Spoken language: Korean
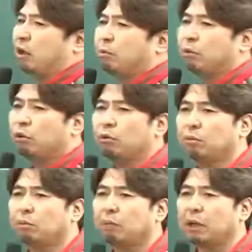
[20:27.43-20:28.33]
해 연봉을
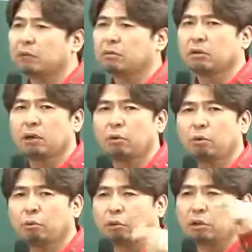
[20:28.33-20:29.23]
못 받는 거예요.
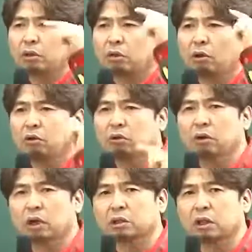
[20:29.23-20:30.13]
호봉이 덜
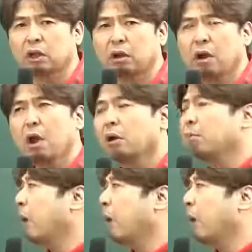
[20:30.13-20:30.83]
늘어나잖아요. 그럼